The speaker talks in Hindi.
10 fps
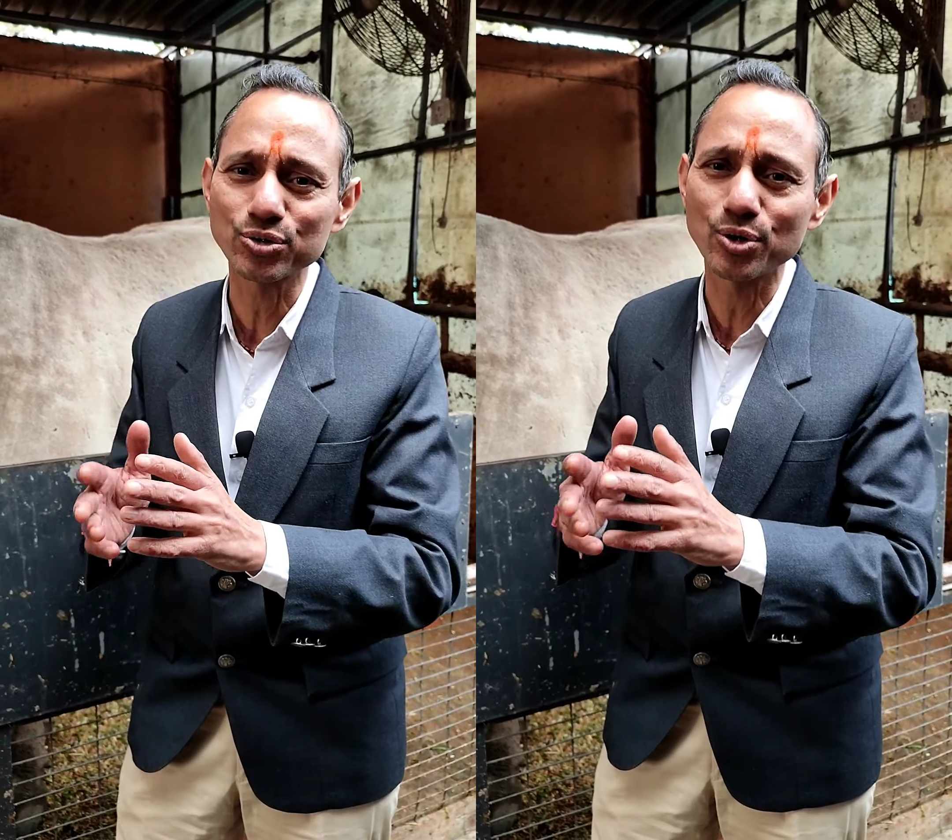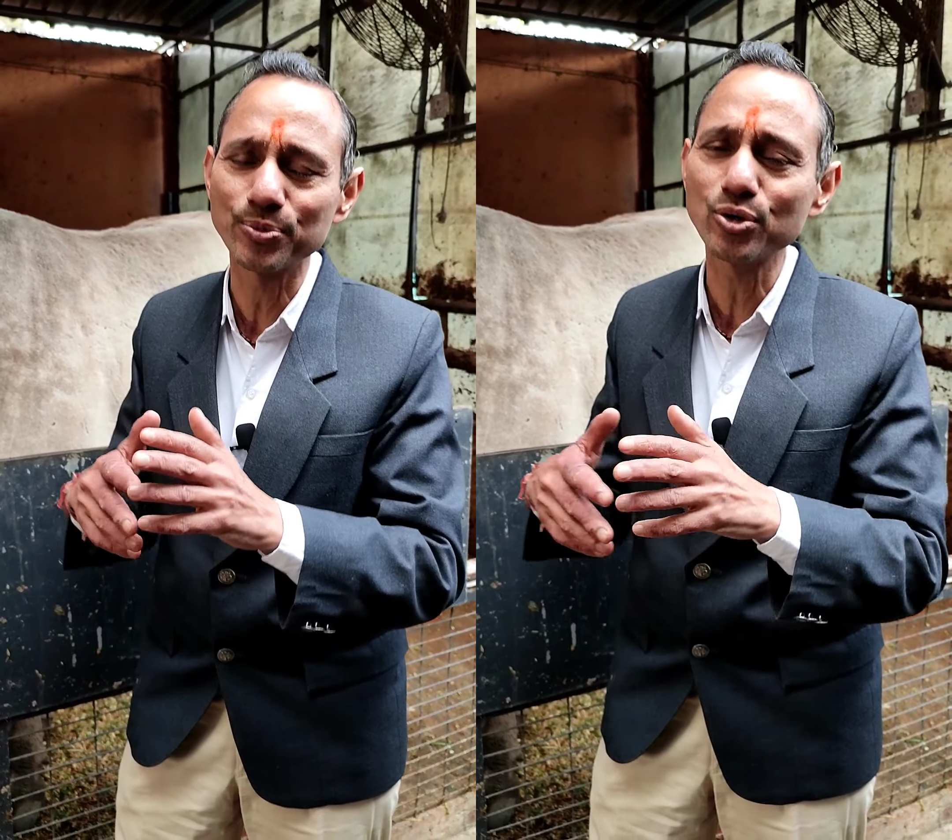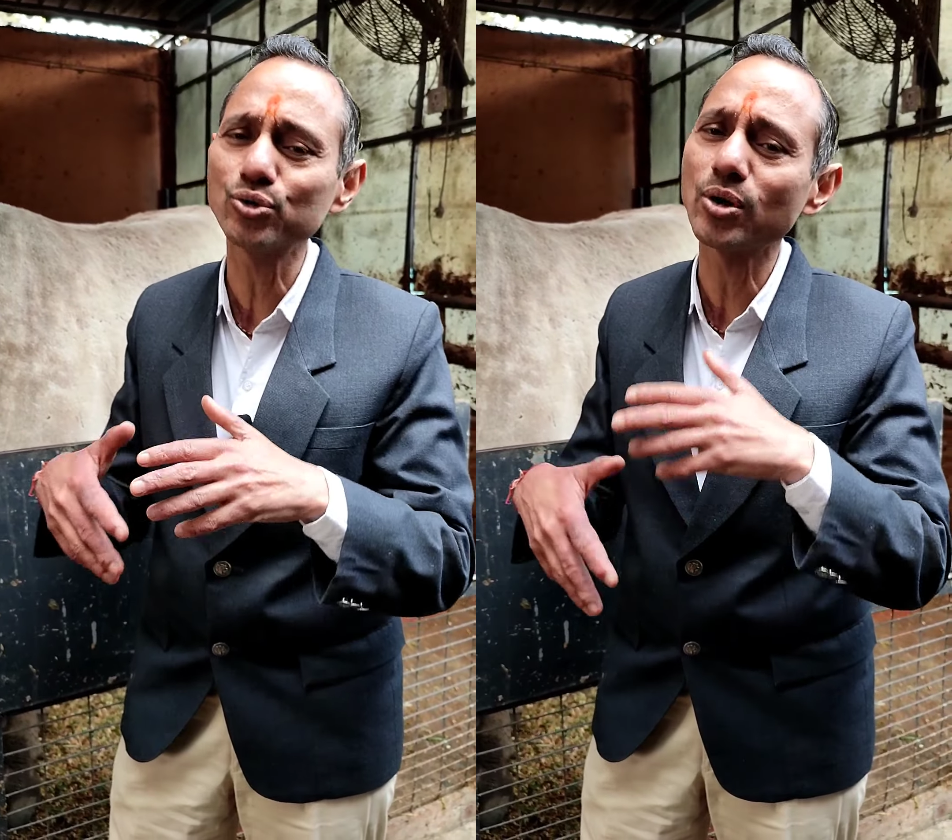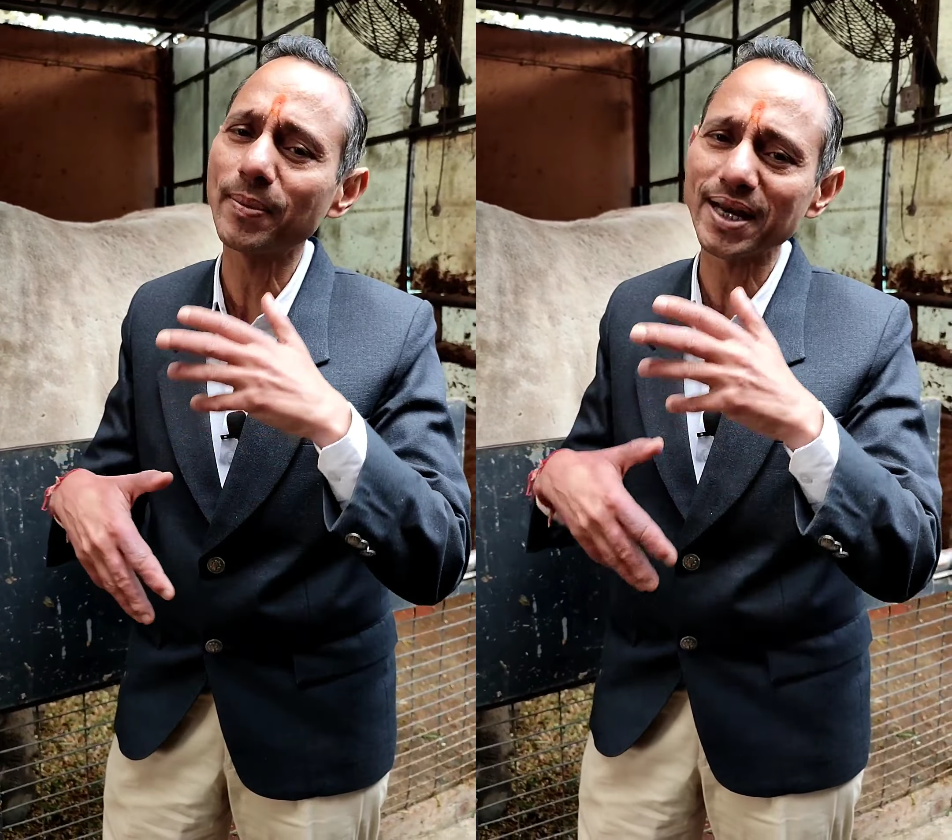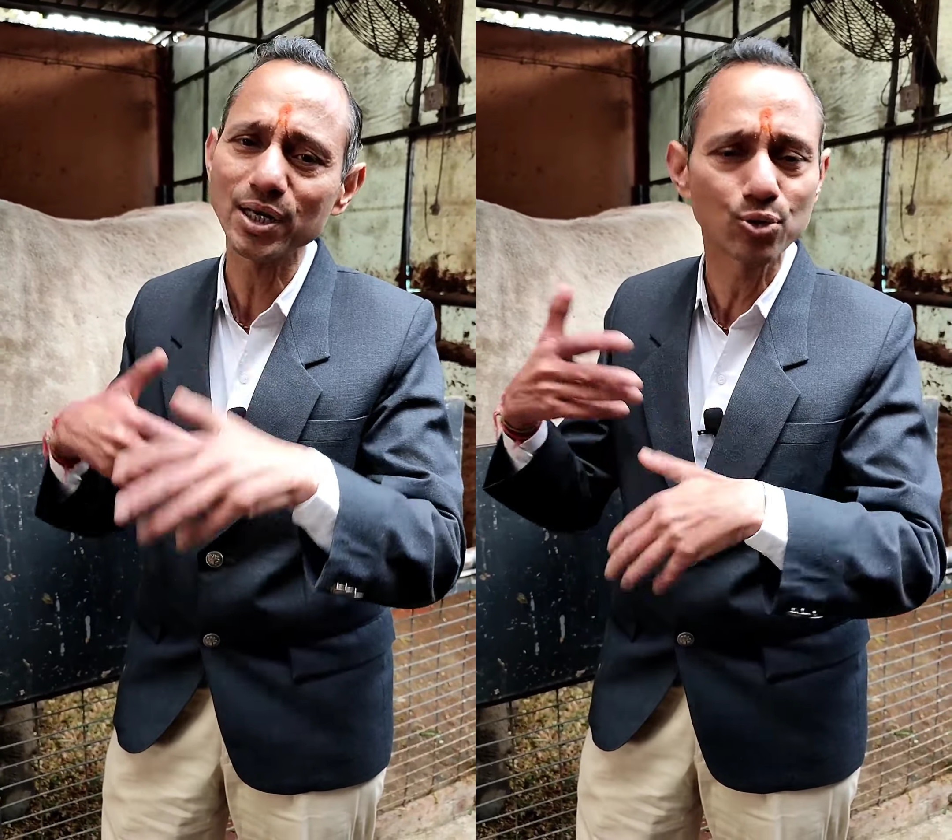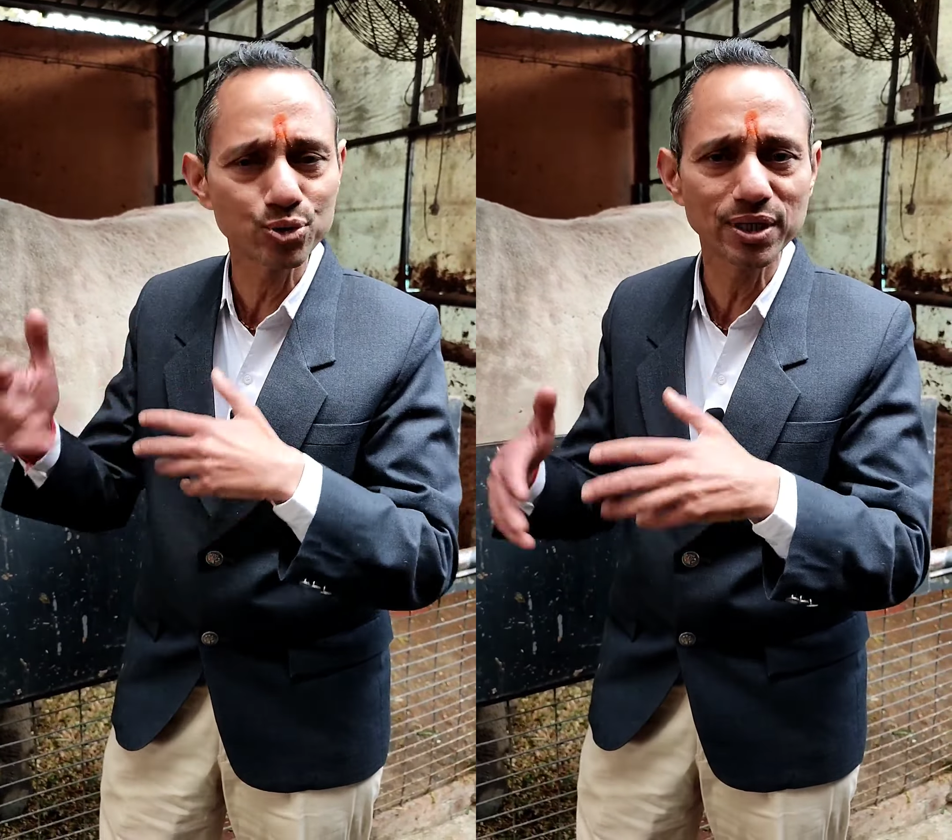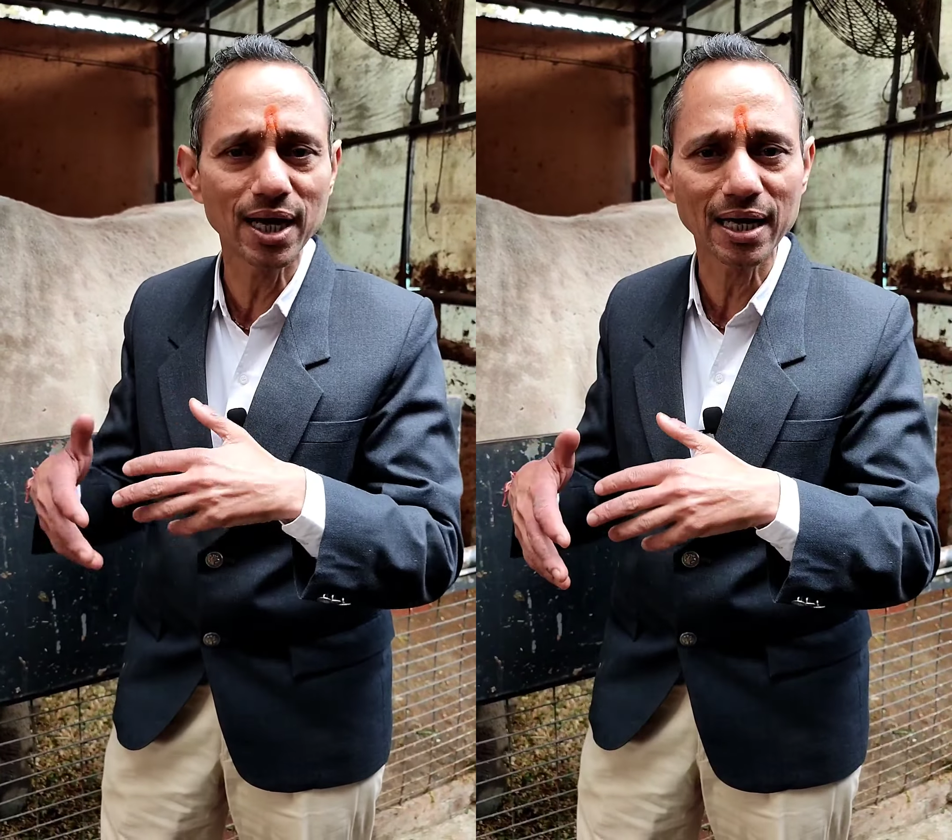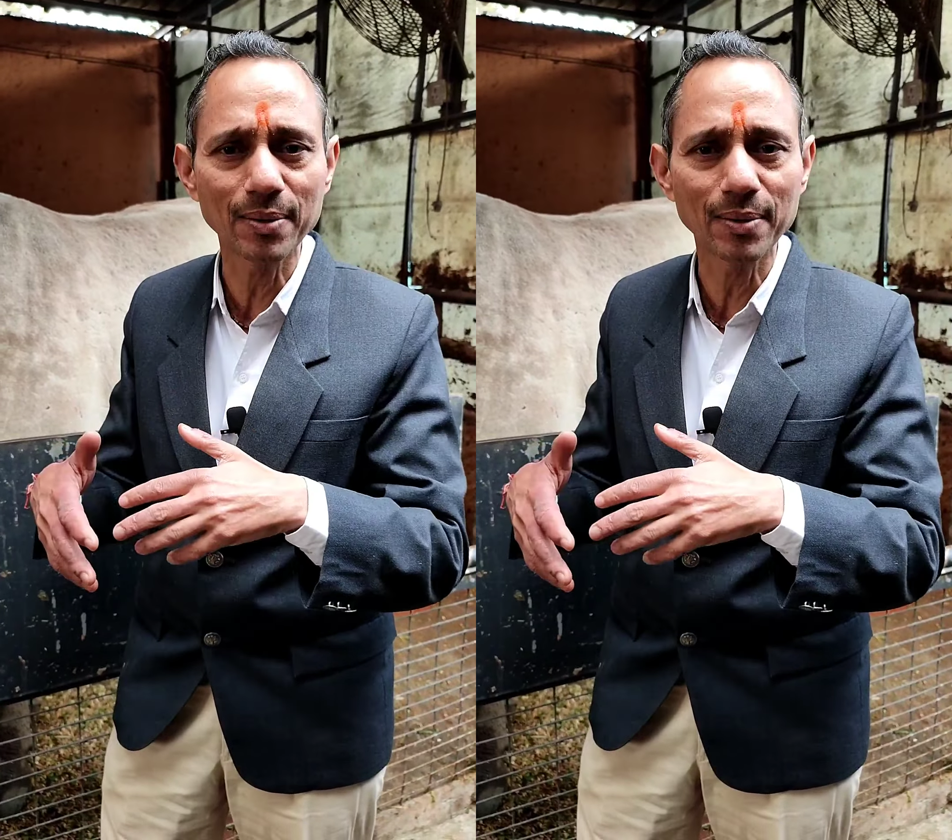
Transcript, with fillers: उसका उपयोग तो हमारे लिए औषधि का